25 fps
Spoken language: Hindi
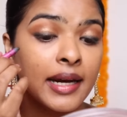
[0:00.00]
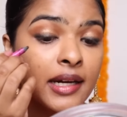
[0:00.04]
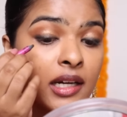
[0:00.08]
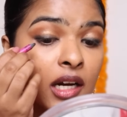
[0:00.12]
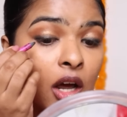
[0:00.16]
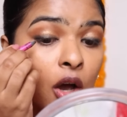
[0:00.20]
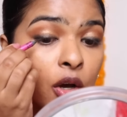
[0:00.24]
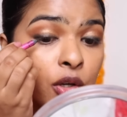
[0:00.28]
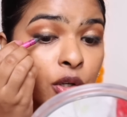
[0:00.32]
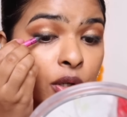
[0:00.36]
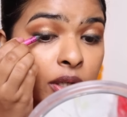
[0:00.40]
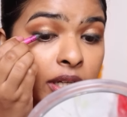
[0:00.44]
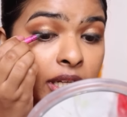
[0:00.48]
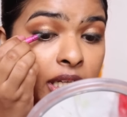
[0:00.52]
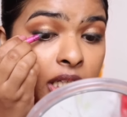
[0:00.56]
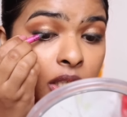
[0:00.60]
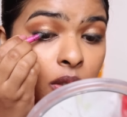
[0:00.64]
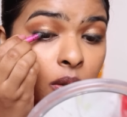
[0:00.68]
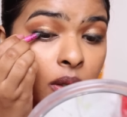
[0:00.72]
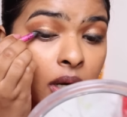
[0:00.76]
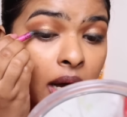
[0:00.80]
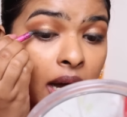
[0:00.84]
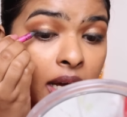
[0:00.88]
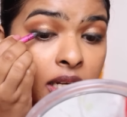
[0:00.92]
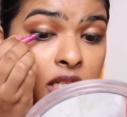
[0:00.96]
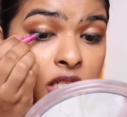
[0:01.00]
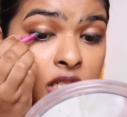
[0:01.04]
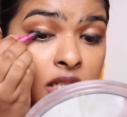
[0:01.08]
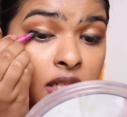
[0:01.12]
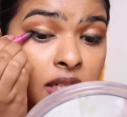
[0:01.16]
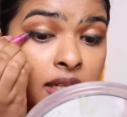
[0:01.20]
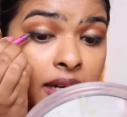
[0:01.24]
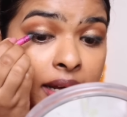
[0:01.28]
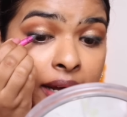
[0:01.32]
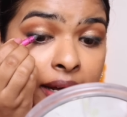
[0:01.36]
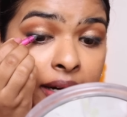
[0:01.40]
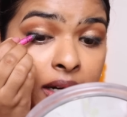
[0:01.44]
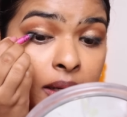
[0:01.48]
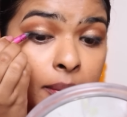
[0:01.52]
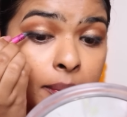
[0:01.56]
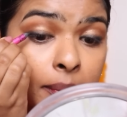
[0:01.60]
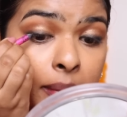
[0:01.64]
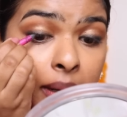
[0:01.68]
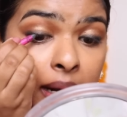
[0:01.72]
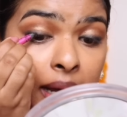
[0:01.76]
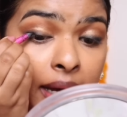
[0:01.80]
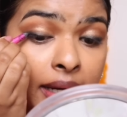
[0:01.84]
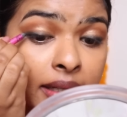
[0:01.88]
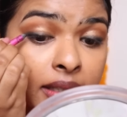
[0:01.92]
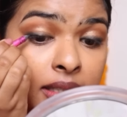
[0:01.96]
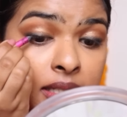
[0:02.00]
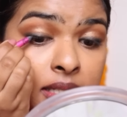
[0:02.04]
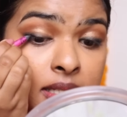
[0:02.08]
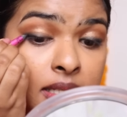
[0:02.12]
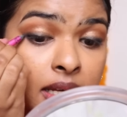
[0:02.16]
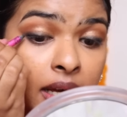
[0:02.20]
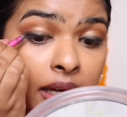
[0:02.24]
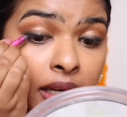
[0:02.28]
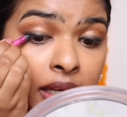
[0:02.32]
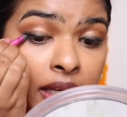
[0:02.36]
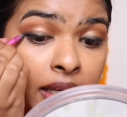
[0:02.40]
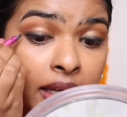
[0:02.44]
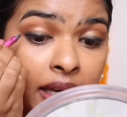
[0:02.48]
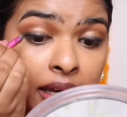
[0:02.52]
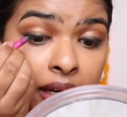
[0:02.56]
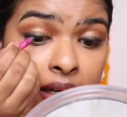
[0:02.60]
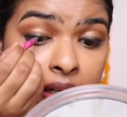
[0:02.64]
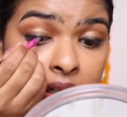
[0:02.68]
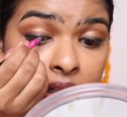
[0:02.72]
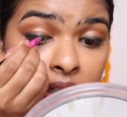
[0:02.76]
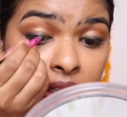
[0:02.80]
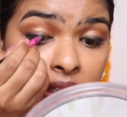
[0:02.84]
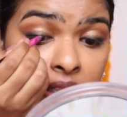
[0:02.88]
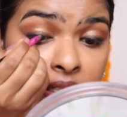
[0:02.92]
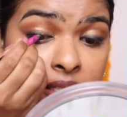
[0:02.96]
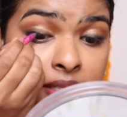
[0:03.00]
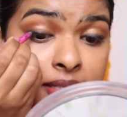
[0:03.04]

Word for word: And now you take your kajal and apply this again